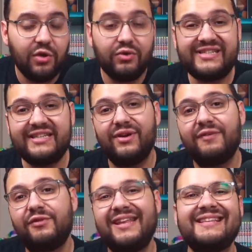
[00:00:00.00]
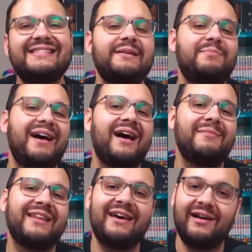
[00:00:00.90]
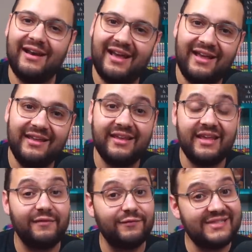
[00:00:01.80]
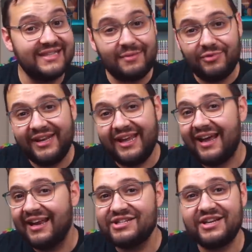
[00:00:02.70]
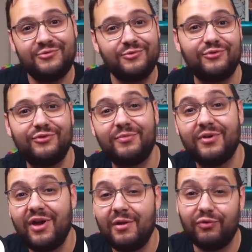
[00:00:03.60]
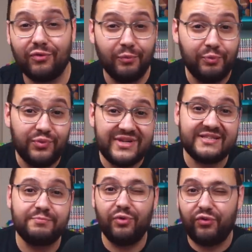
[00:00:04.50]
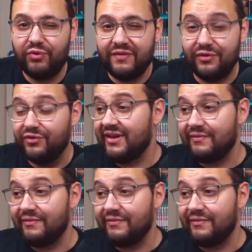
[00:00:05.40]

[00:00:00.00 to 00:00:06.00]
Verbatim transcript: Aussi, dans la foulée, n'hésitez pas à mettre un like et à vous abonner à la chaîne YouTube pour qu'on puisse poursuivre notre